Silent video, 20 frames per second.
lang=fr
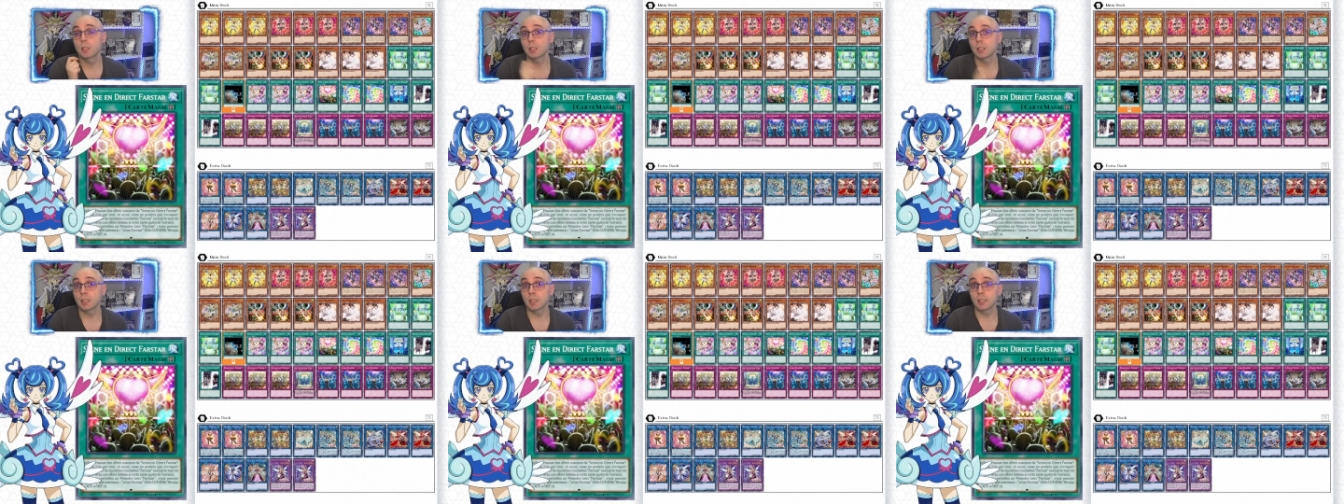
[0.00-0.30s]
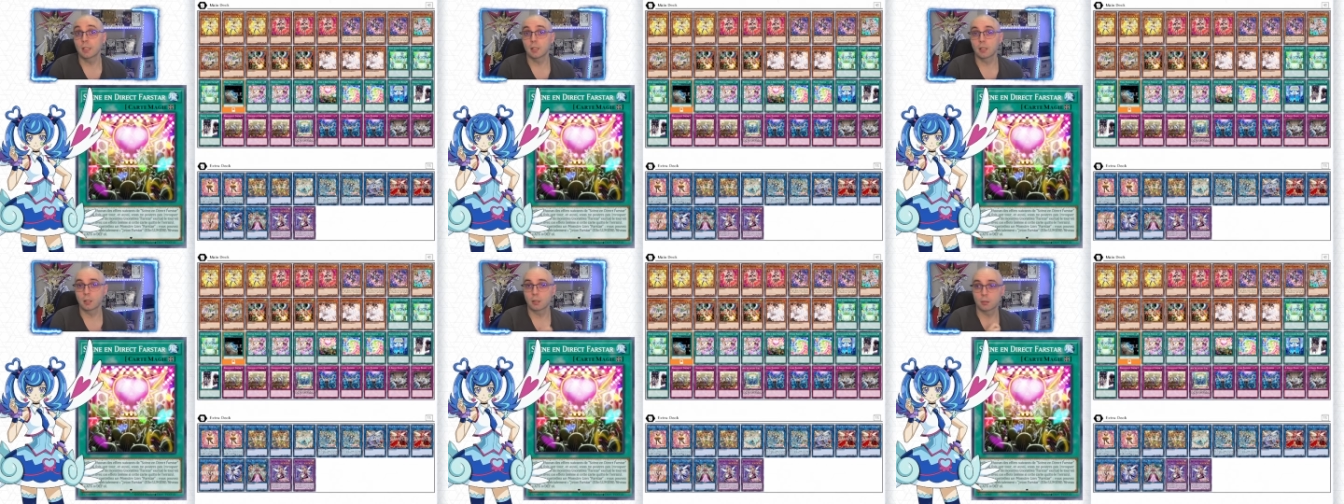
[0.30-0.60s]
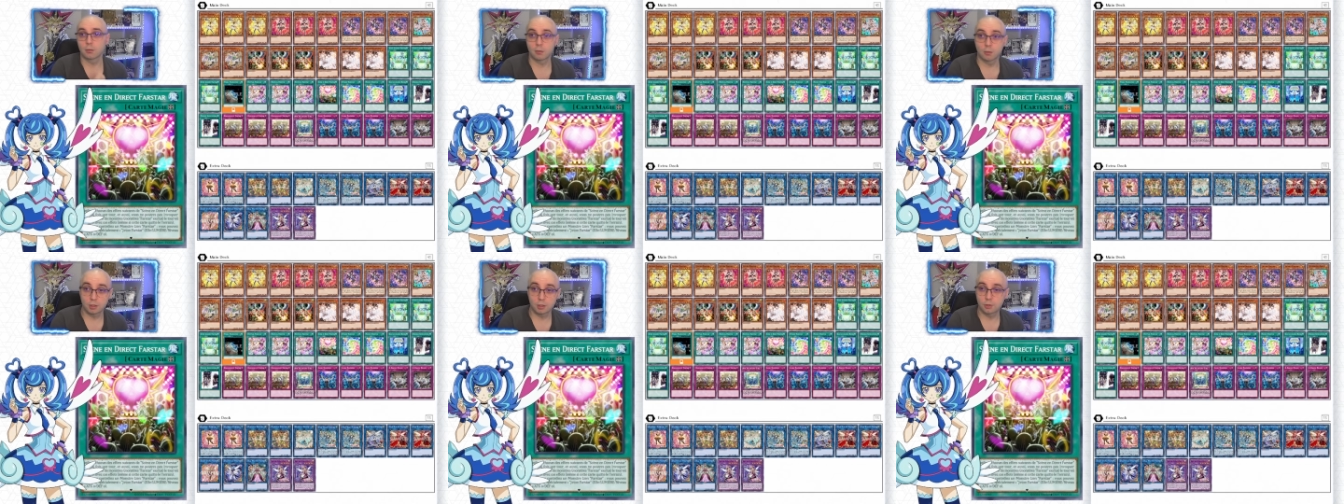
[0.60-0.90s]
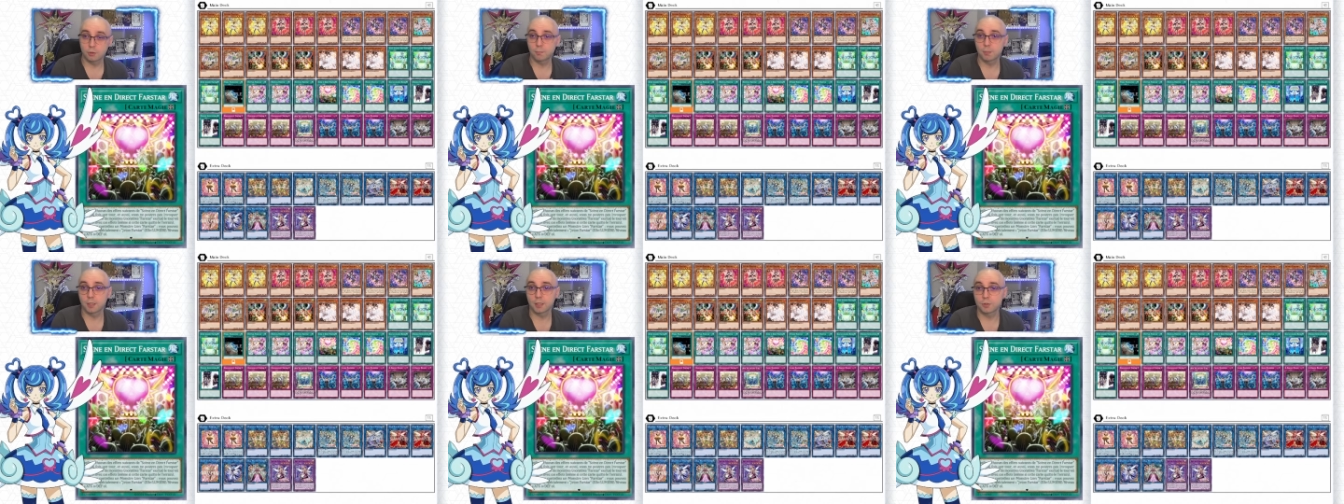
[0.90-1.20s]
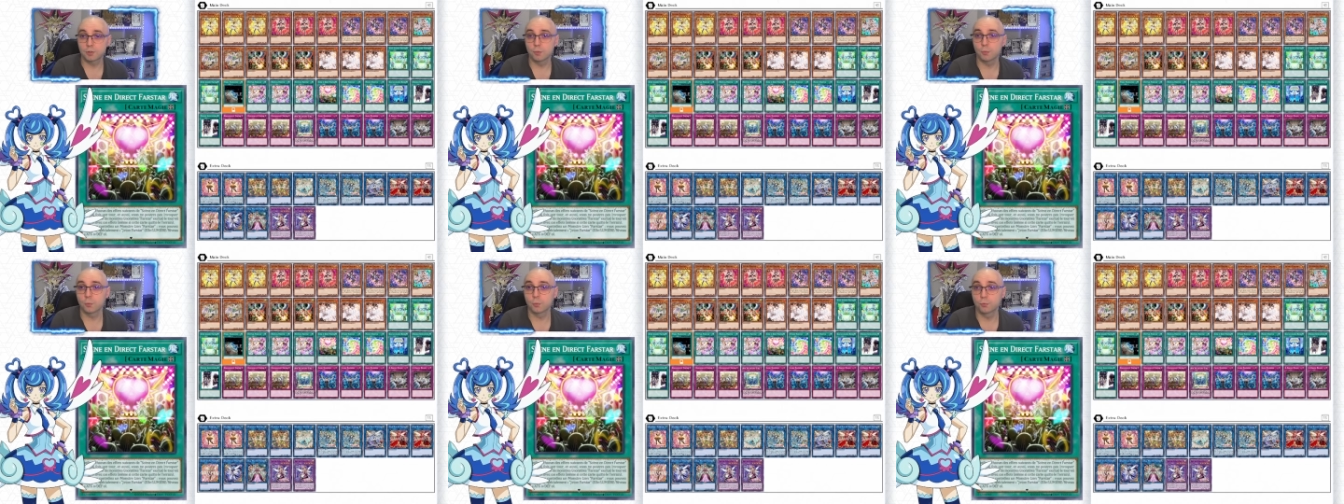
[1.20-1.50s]
et euh,
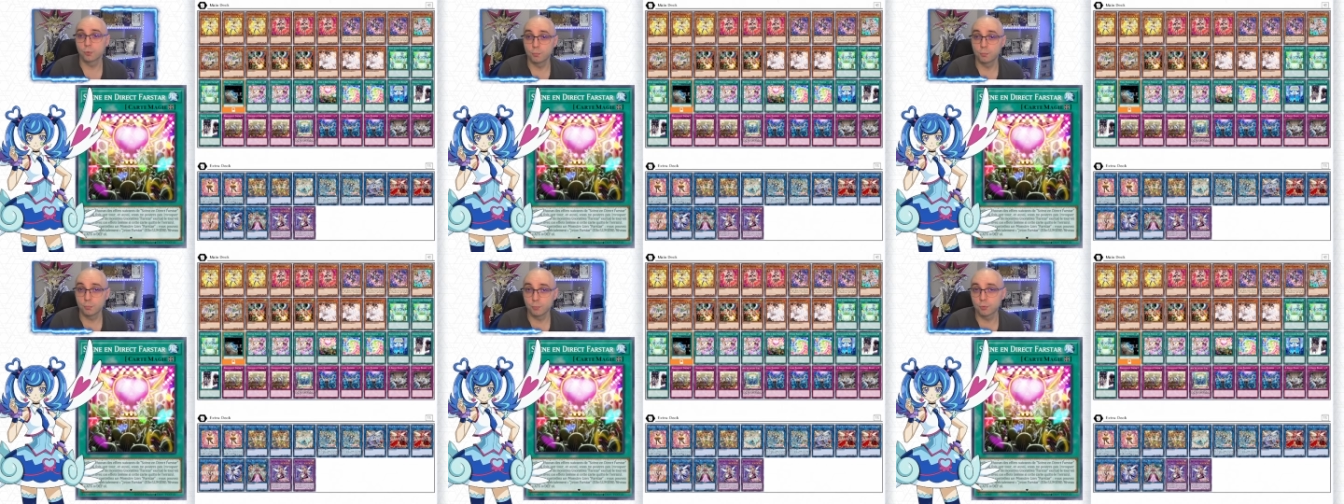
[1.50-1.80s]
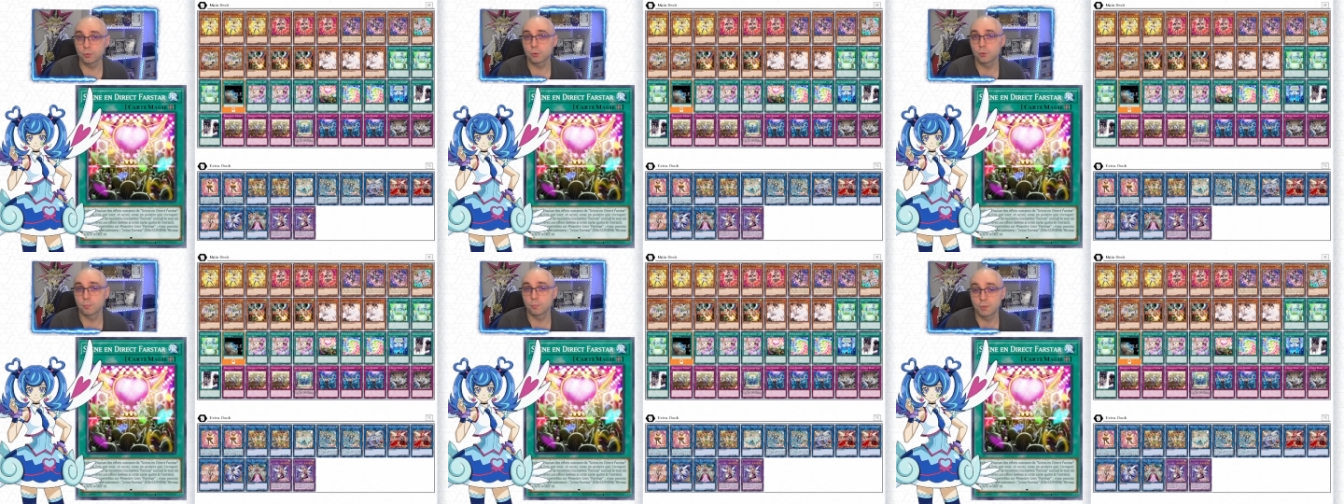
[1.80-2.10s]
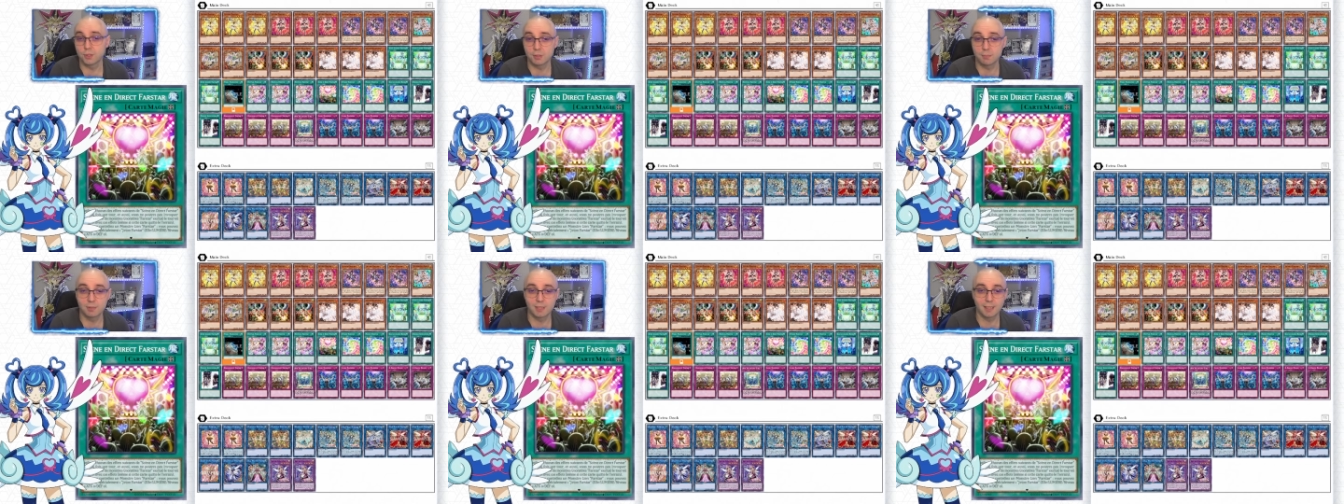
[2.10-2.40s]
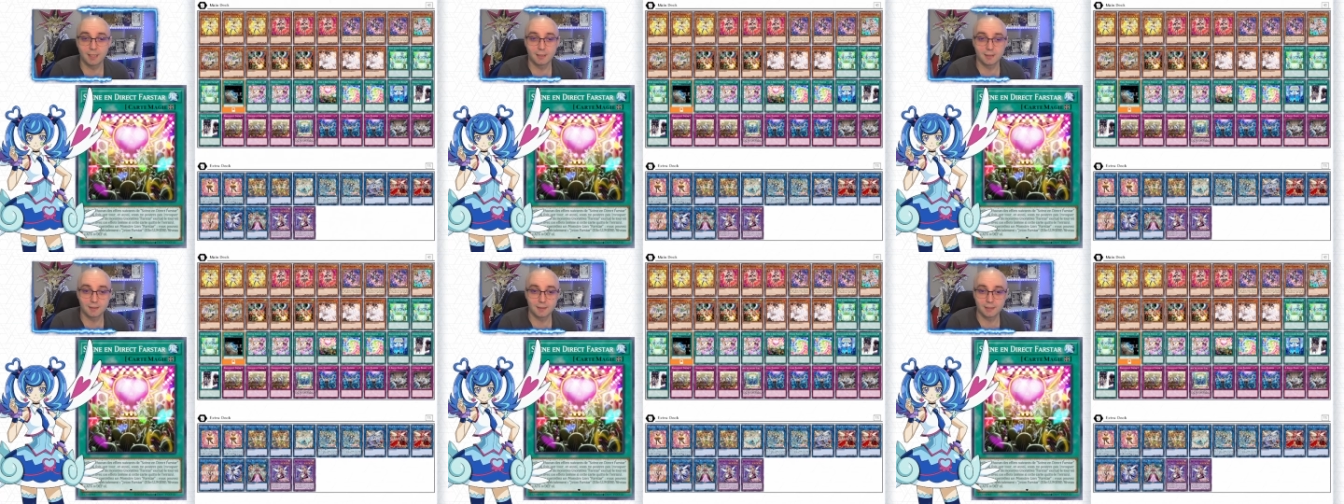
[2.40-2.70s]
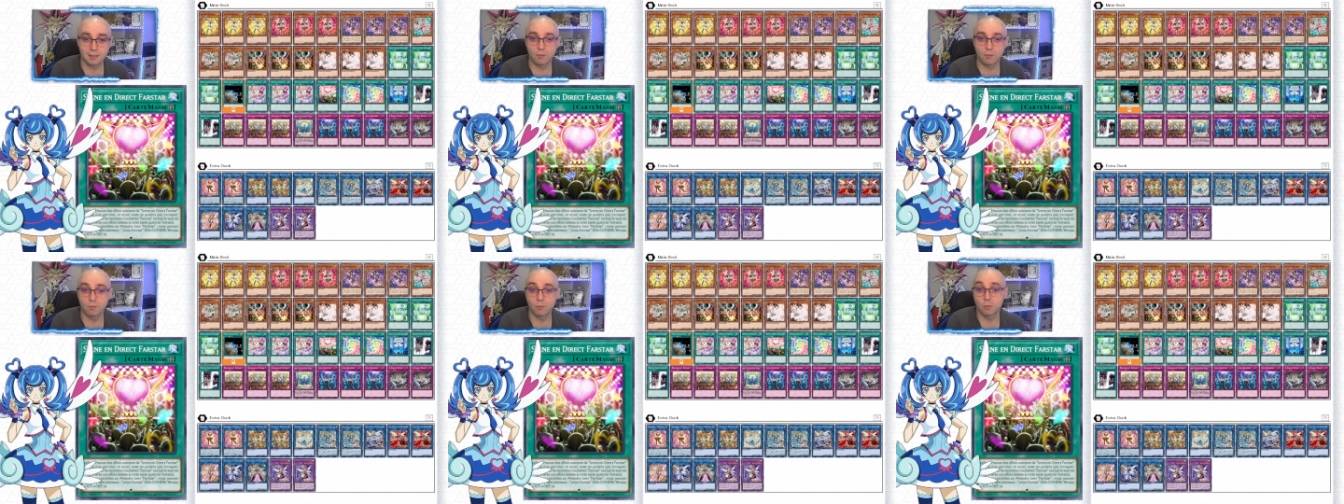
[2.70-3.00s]
récupération de monstres depuis le cimetière. Ça,
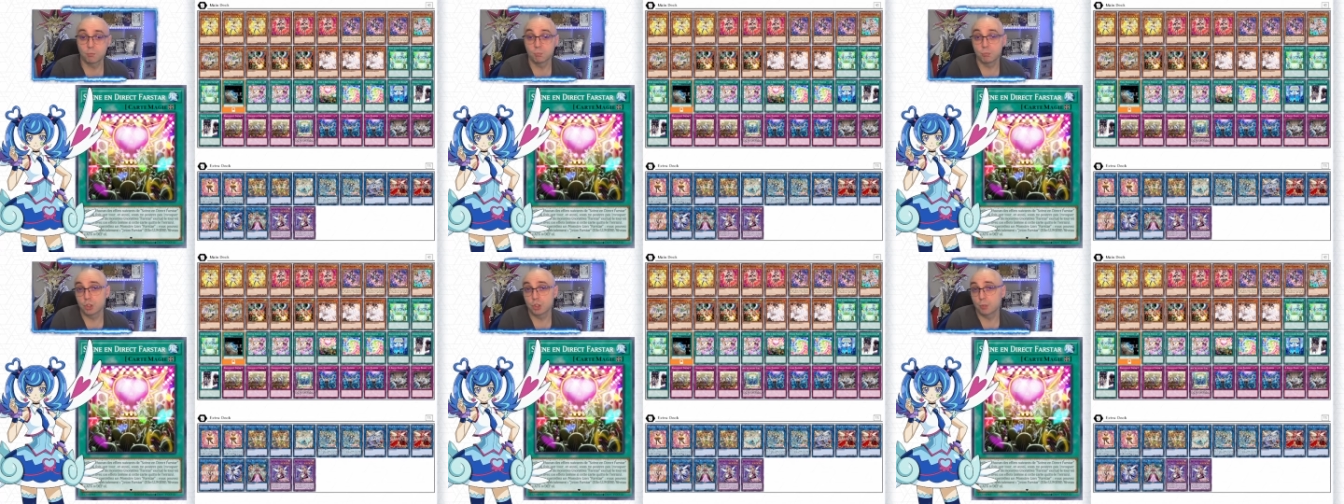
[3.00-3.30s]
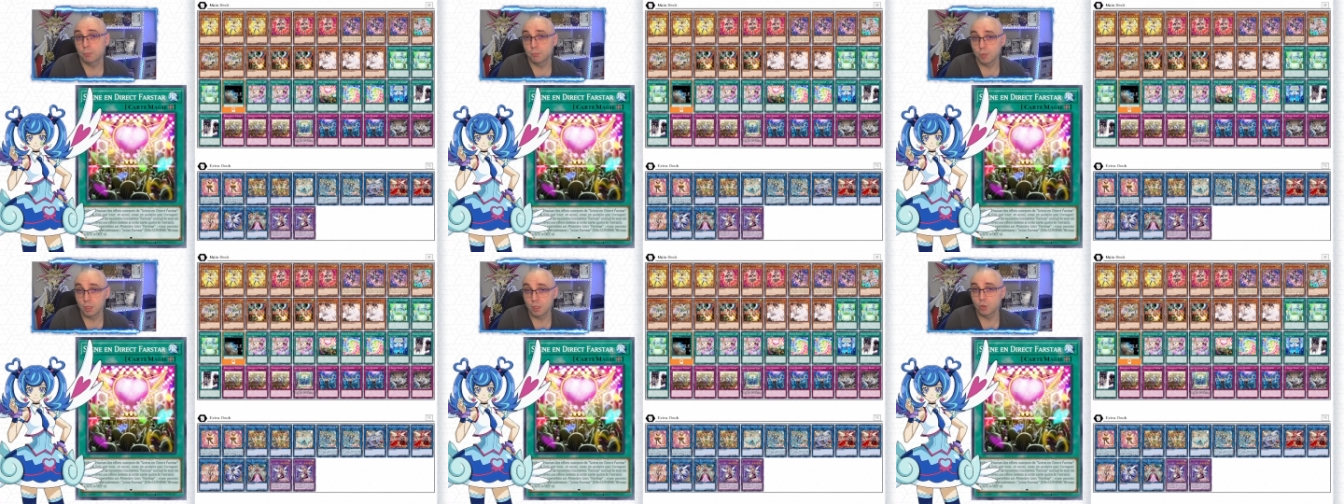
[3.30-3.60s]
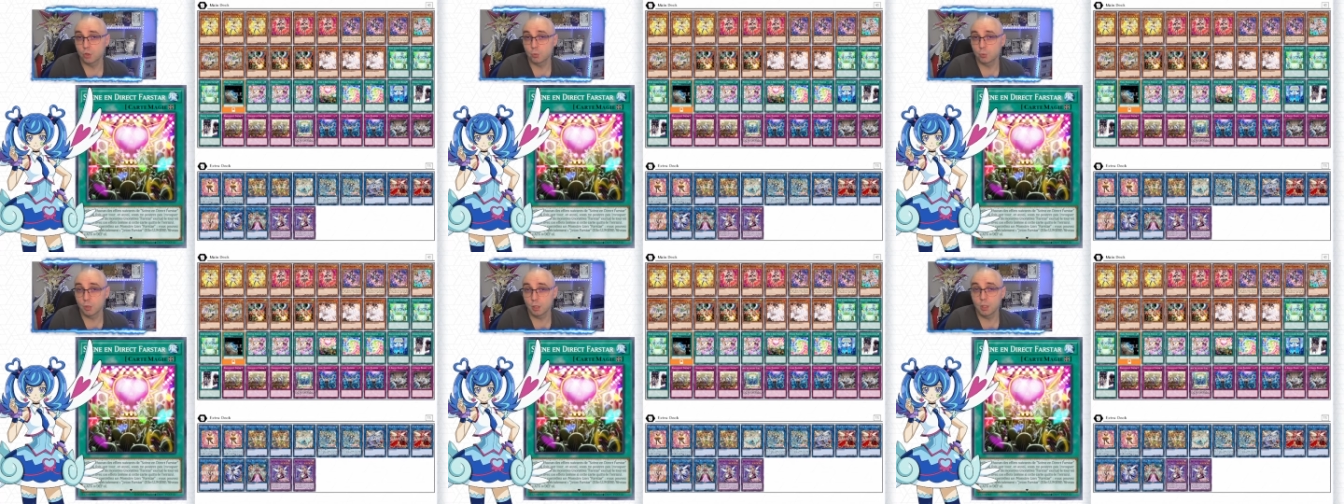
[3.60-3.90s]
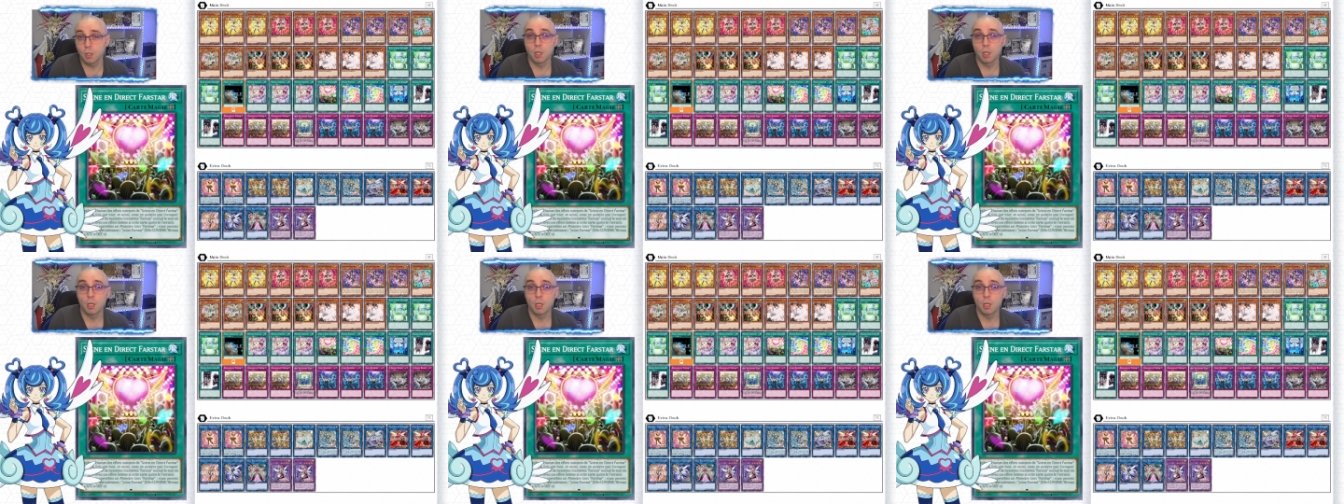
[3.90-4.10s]
moi j'aime bien la jouer.